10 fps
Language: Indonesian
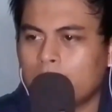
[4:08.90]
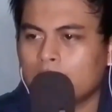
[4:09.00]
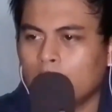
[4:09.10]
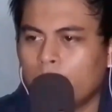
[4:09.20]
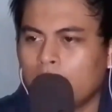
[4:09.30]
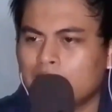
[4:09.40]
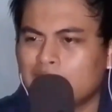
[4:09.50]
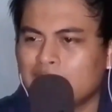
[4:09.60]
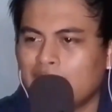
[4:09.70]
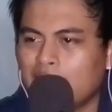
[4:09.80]

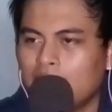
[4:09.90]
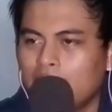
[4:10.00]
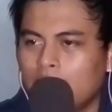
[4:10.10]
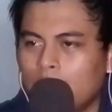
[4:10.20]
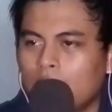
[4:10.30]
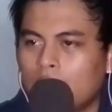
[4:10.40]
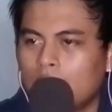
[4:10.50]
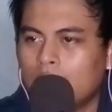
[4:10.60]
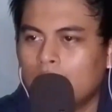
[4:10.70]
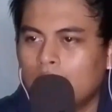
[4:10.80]
psikopas akan yoi ya,
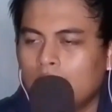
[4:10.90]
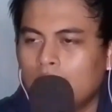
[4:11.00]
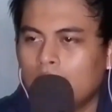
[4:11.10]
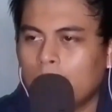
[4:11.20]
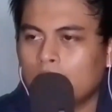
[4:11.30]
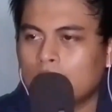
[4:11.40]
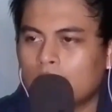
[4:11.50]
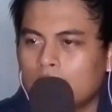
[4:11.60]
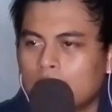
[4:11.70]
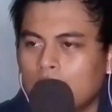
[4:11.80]

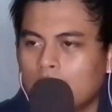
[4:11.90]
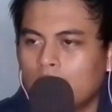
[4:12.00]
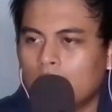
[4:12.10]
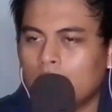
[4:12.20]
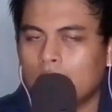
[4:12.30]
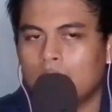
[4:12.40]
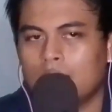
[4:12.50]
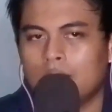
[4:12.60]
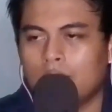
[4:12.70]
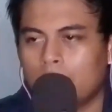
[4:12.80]
masuk ke calon
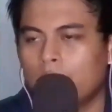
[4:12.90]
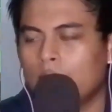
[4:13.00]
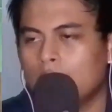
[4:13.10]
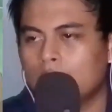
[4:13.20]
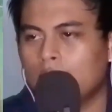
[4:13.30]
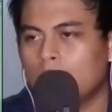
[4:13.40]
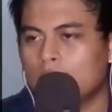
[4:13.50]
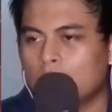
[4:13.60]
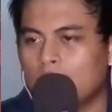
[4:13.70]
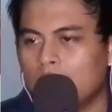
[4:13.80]
waifu gue juga
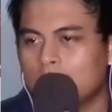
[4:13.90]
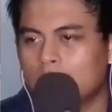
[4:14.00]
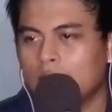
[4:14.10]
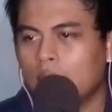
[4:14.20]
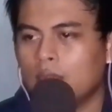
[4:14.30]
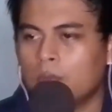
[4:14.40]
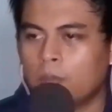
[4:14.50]
masuk ke list gue